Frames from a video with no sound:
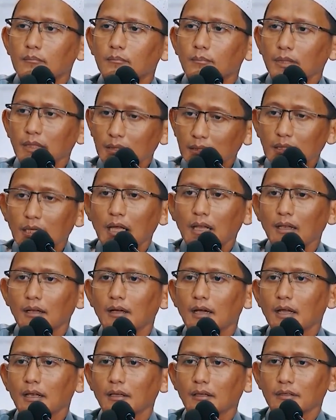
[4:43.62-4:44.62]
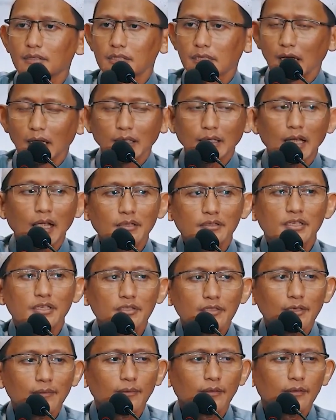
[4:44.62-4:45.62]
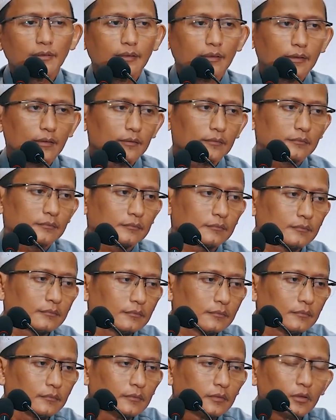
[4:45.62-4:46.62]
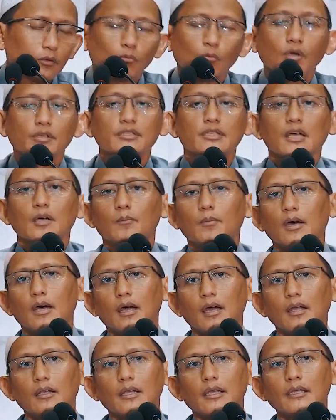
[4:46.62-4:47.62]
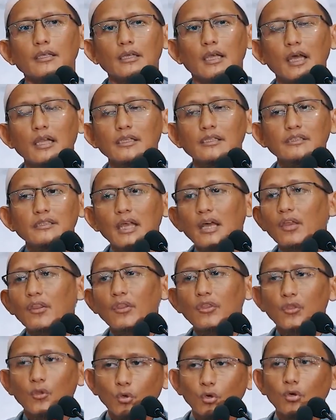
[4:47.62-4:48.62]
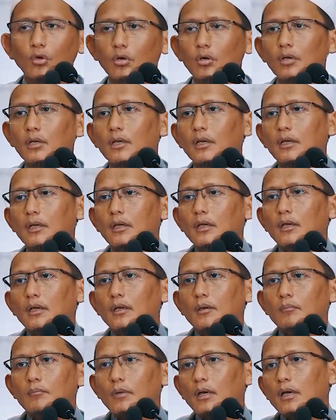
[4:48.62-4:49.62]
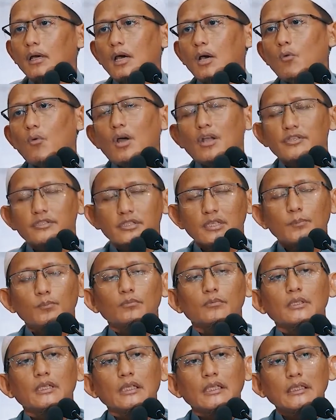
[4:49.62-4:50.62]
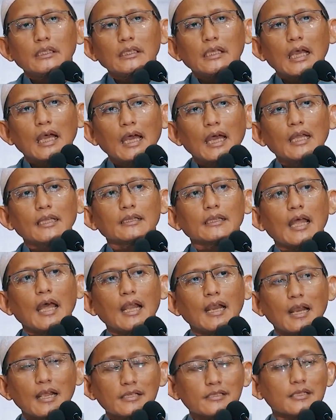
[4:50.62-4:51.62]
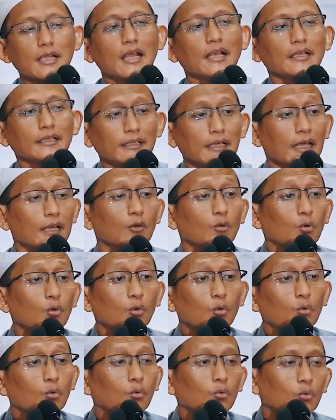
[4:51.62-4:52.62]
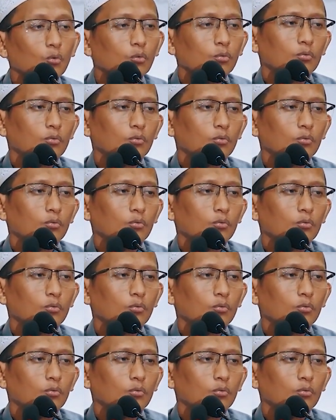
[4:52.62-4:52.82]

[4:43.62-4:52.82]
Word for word: meninggalkan, jangan ngaji sama dia. Wajaba alaihi an yang dur. Maka wajib dilihat alasannya dulu.